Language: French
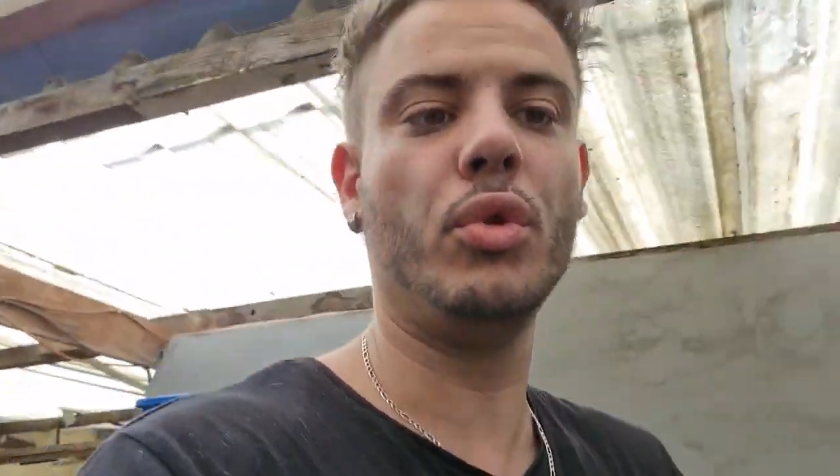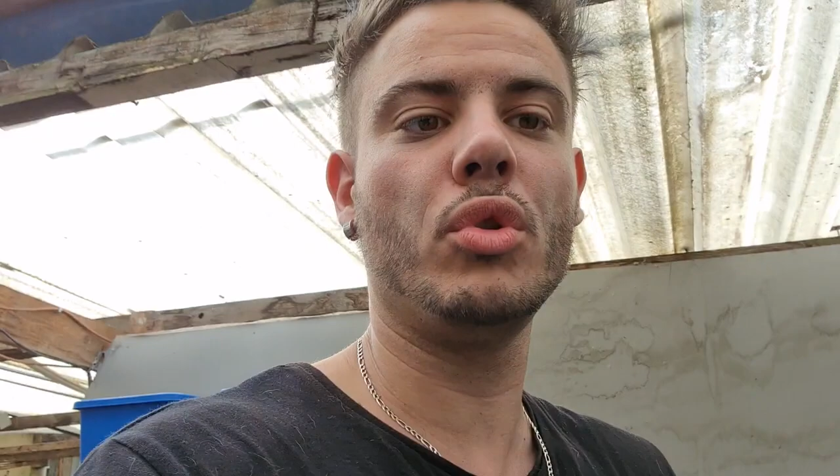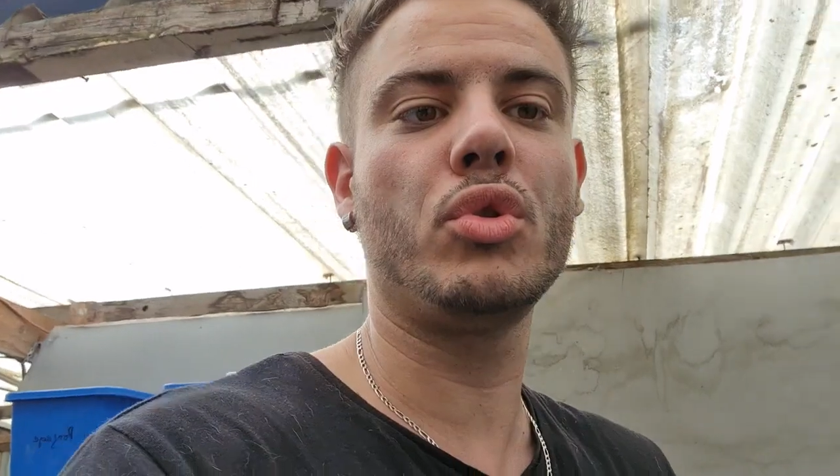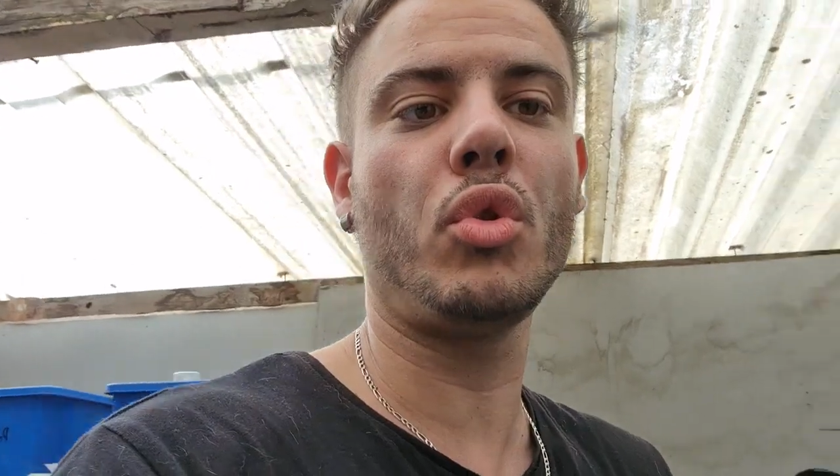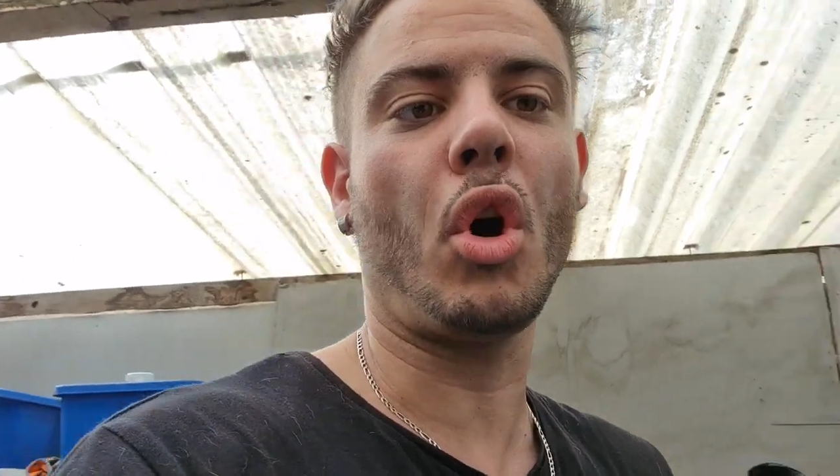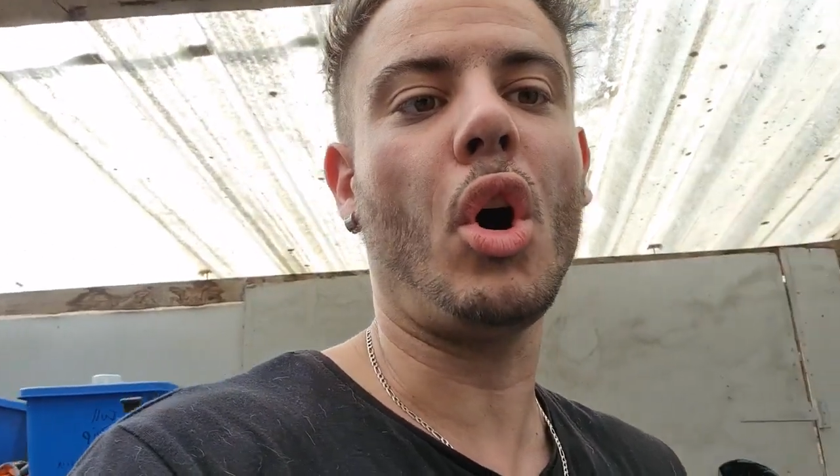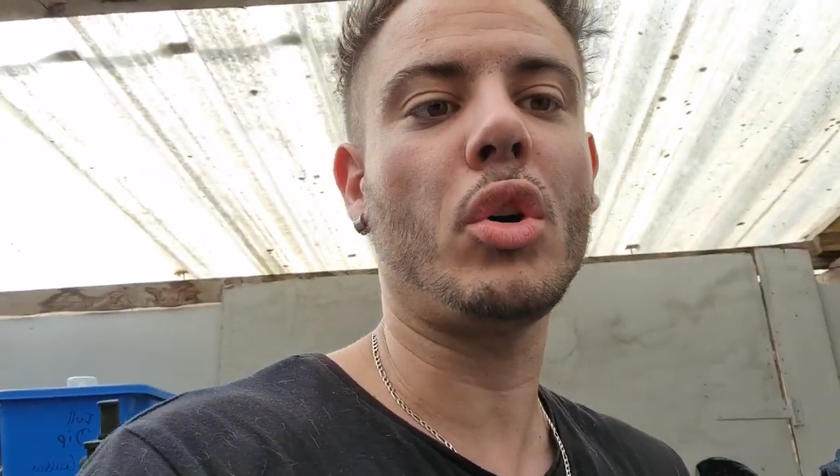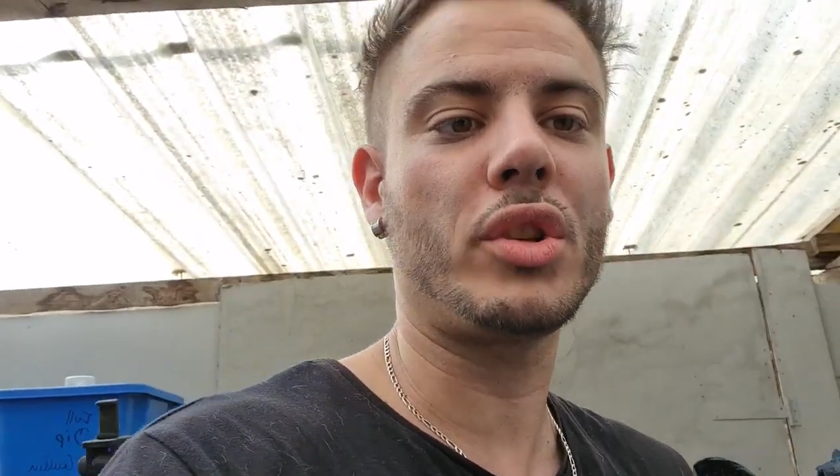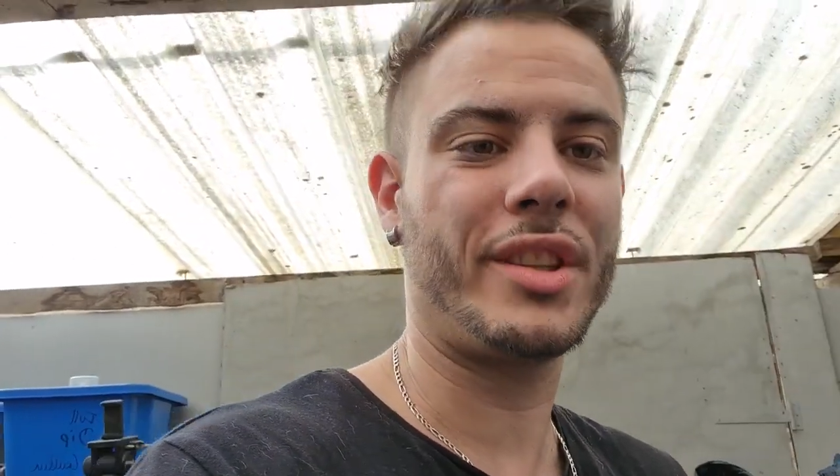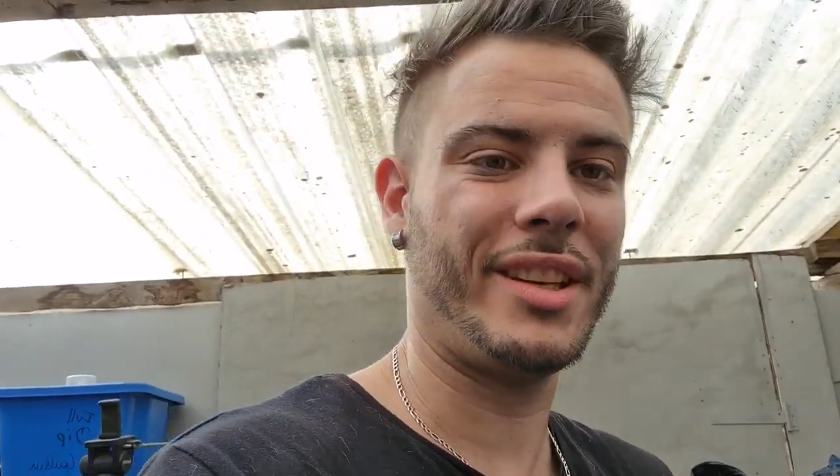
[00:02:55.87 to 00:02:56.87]
Deux jours
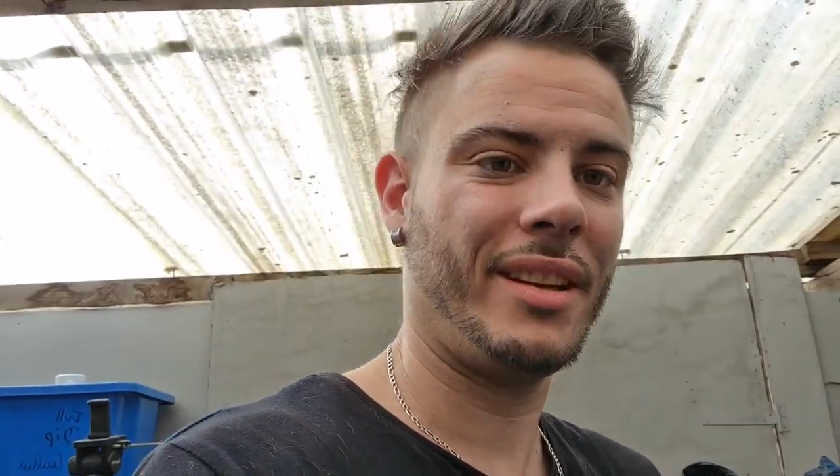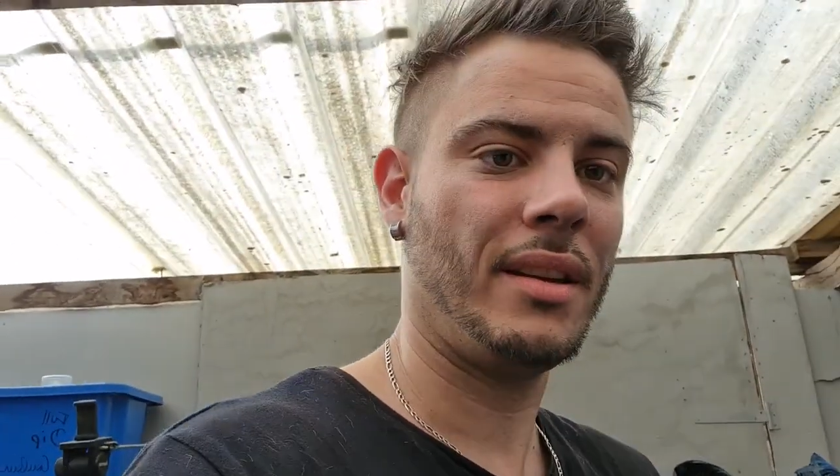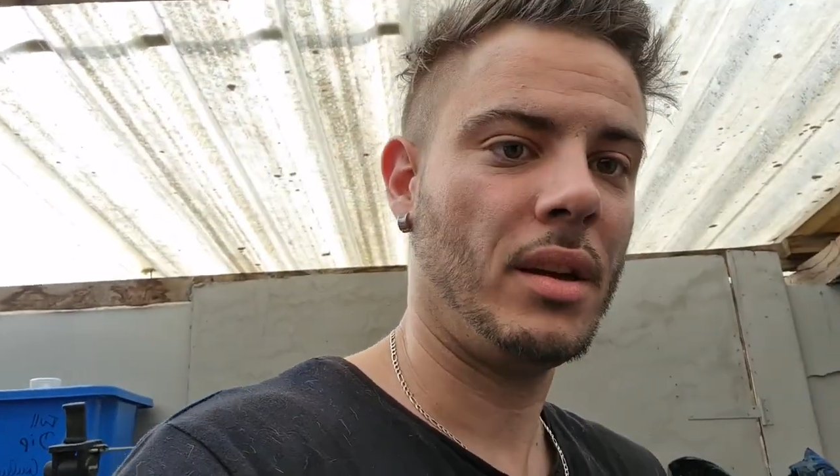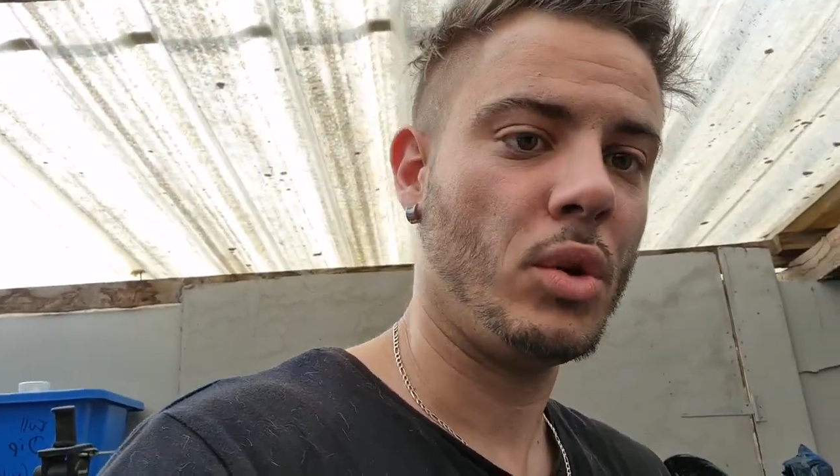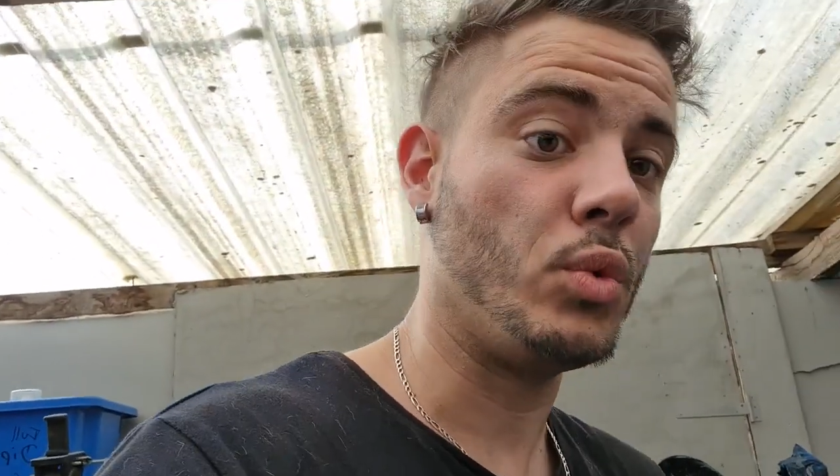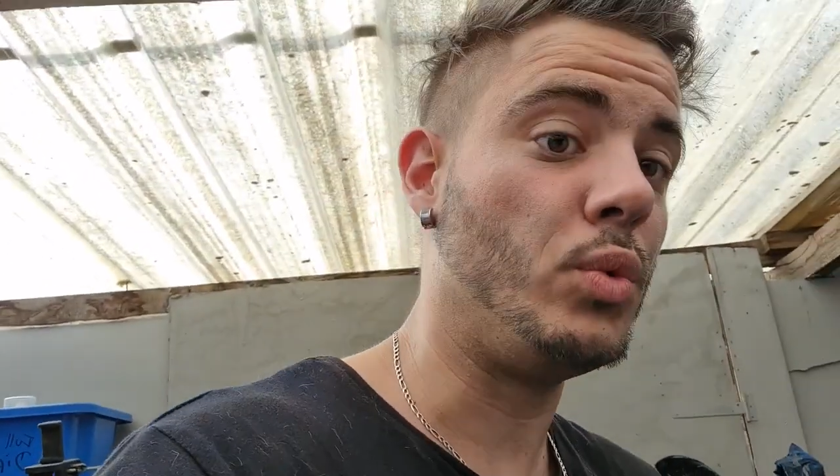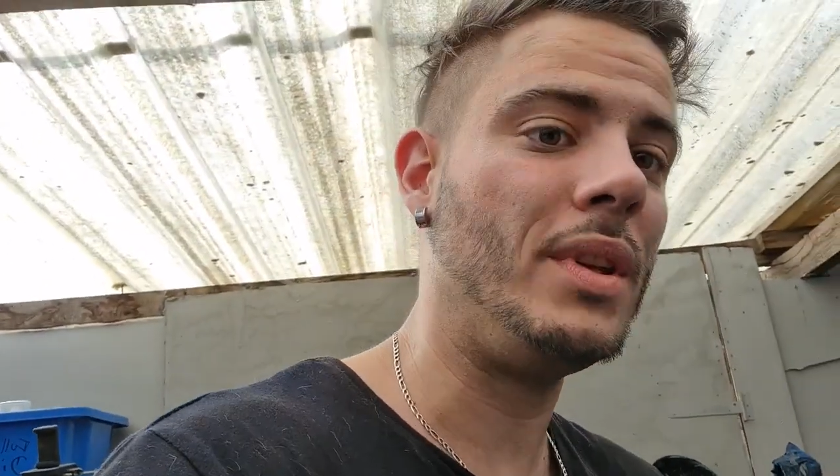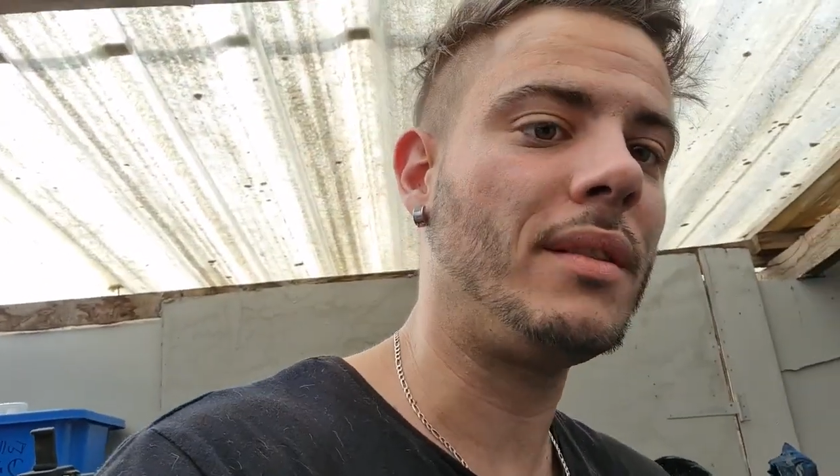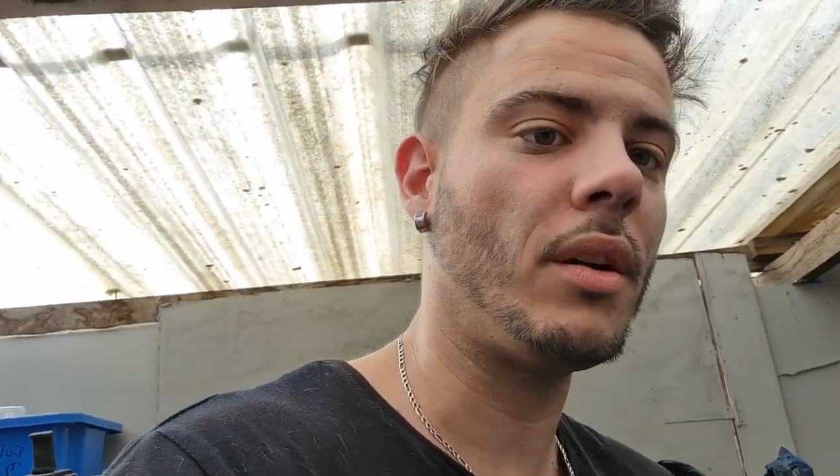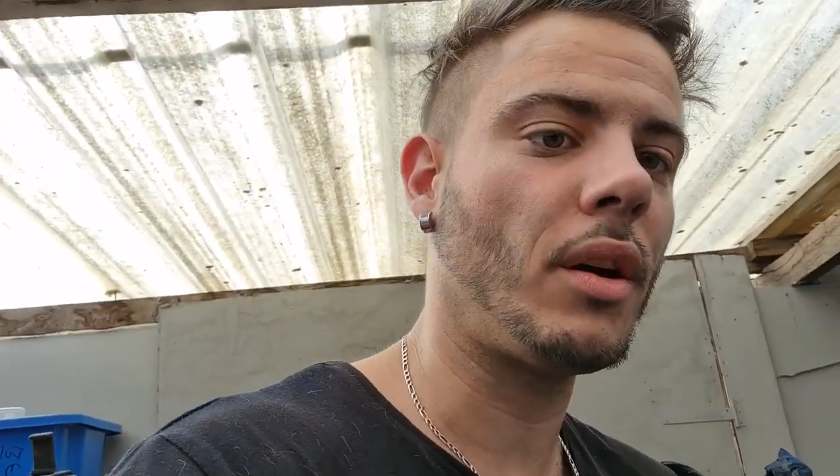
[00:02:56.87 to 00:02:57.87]
entiers. 8